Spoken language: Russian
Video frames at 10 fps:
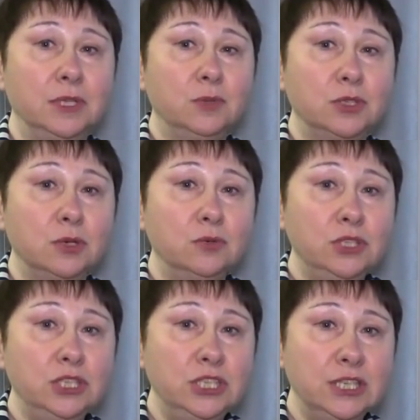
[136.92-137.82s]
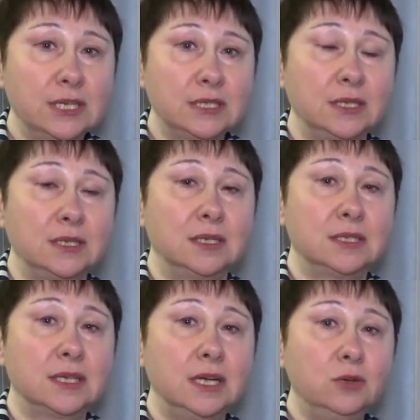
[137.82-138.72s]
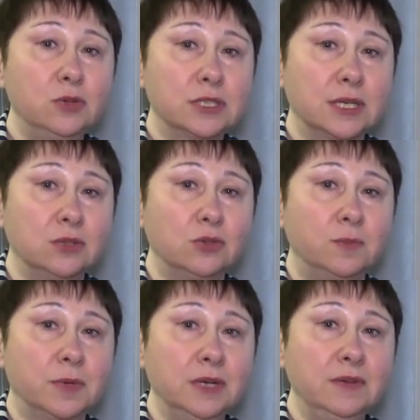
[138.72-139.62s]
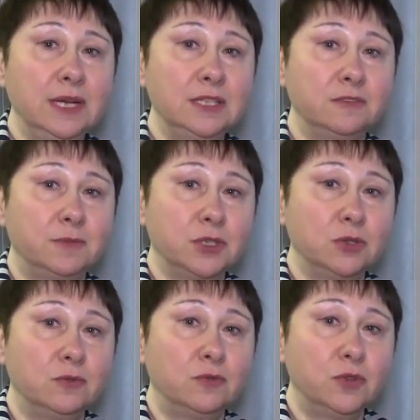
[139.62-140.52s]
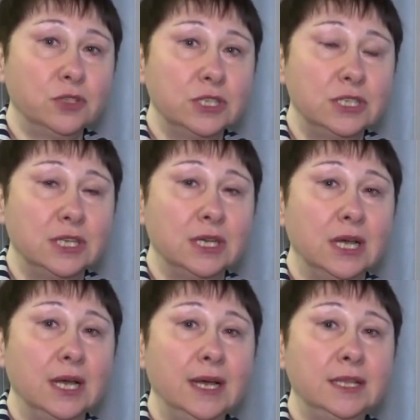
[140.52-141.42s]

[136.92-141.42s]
потому что очень часто сколиоз, который проявляется в пожилом возрасте,